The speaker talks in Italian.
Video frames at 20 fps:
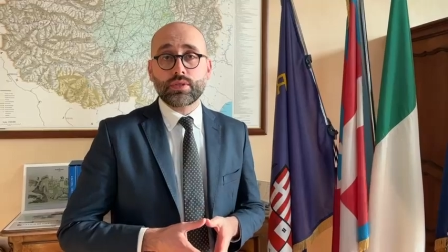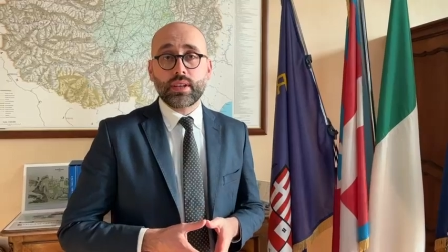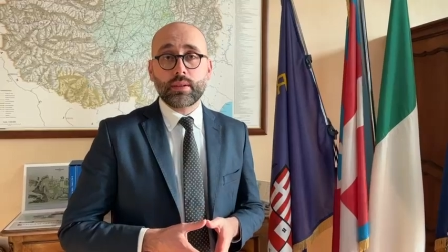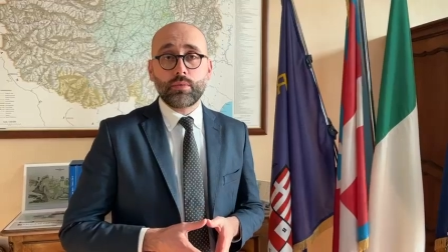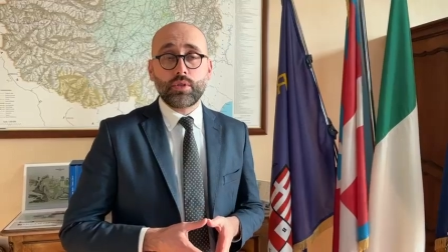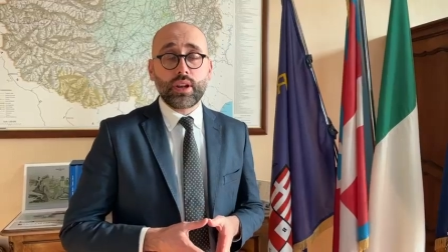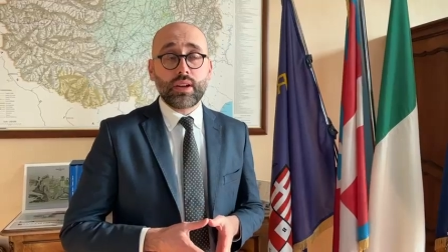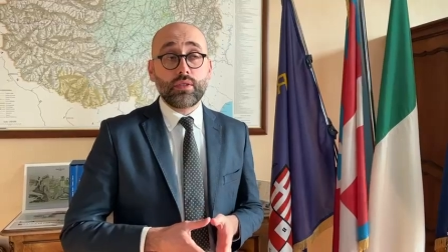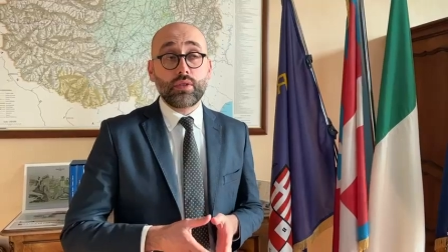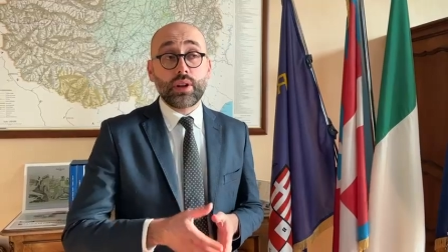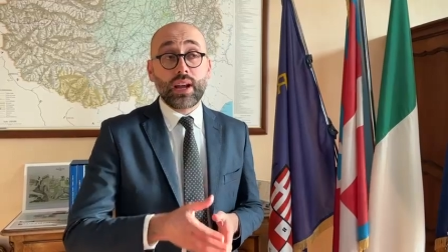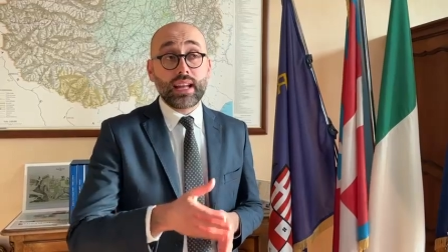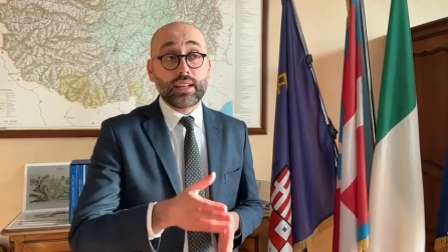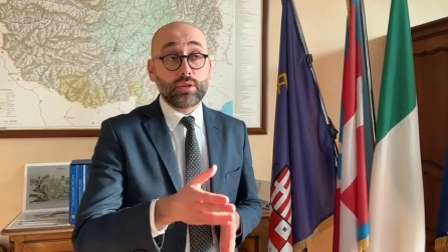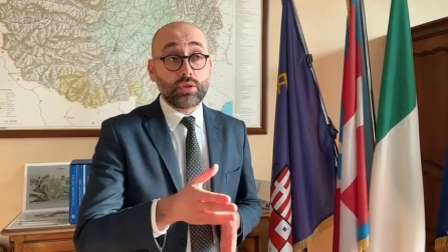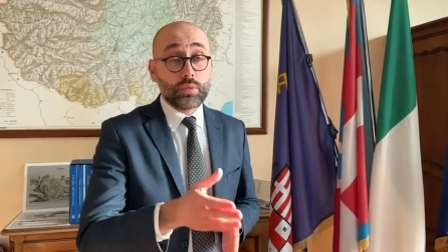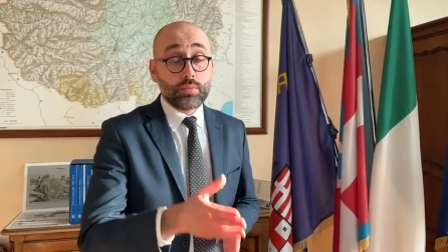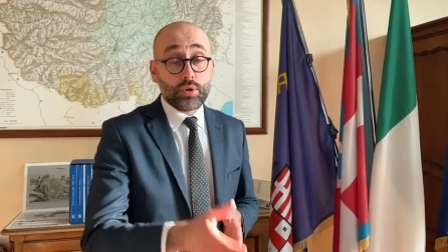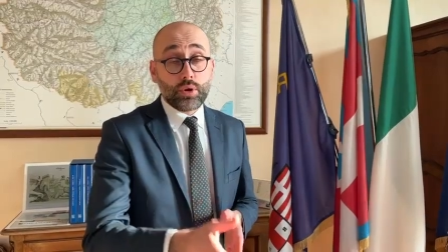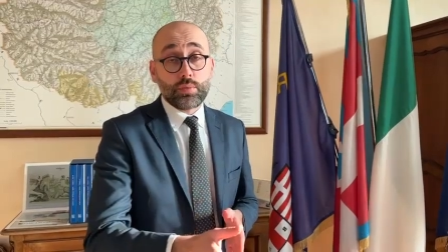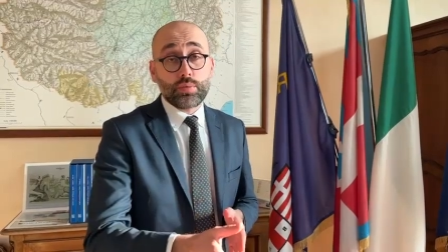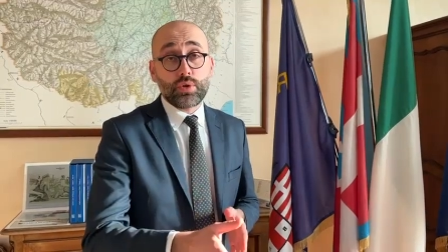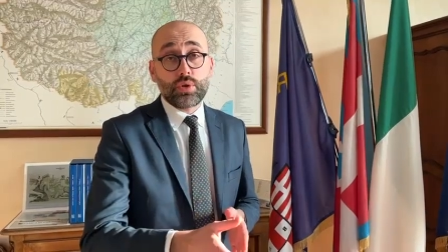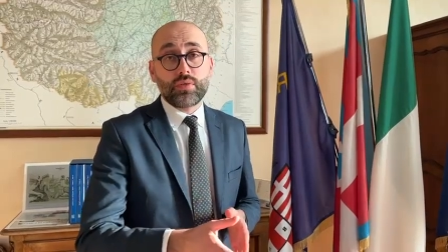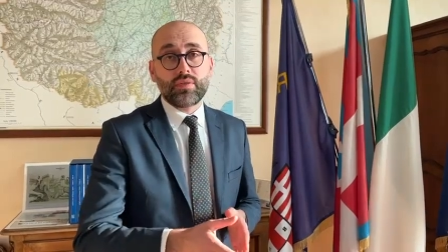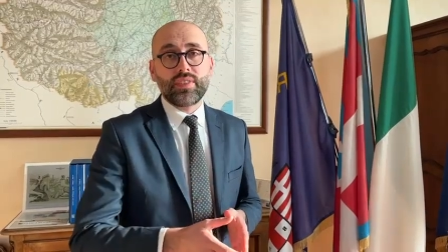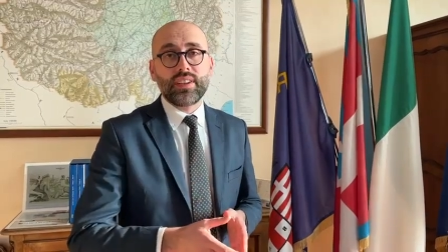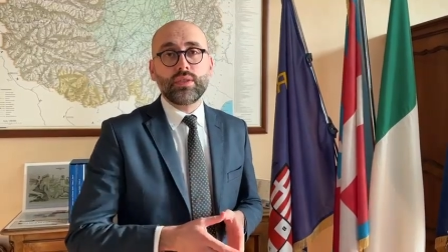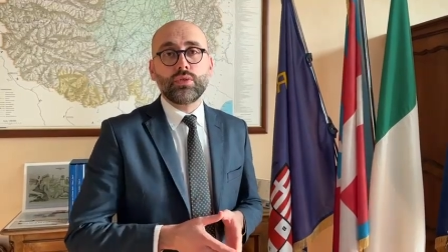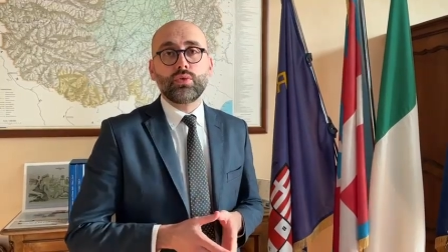stiamo lavorando e proprio il
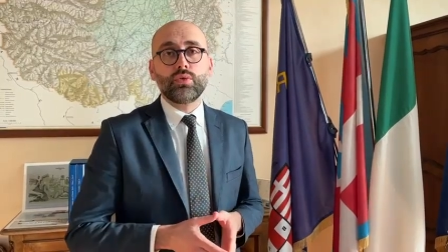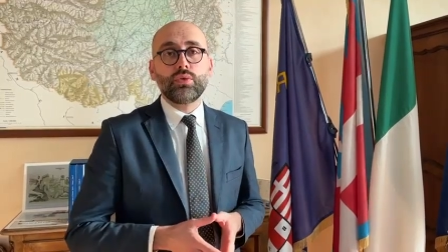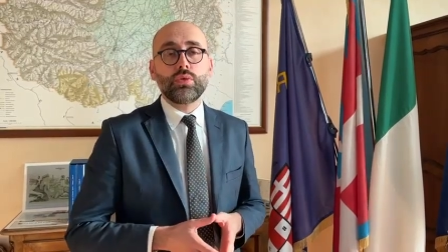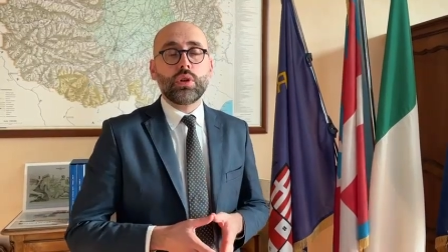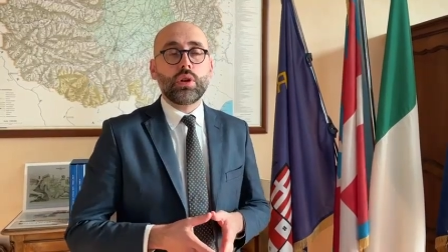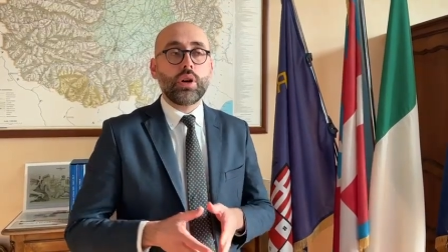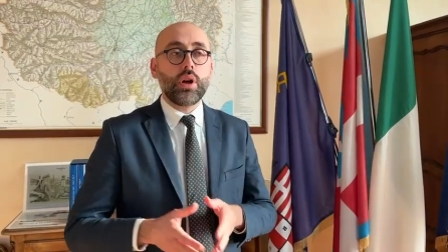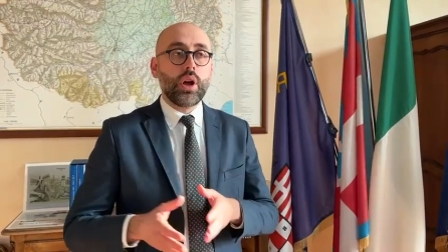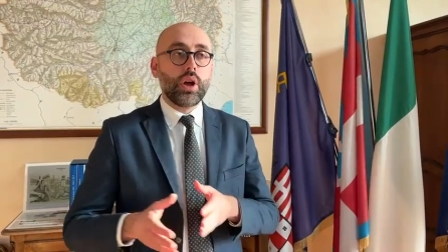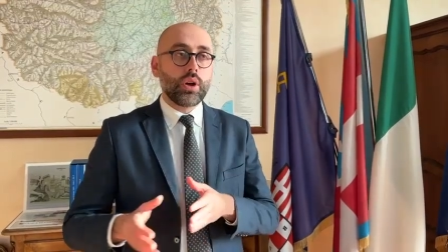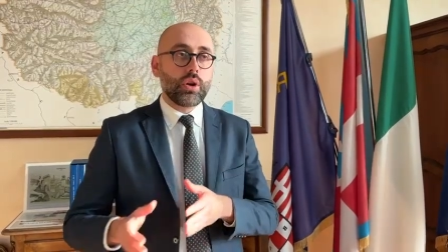21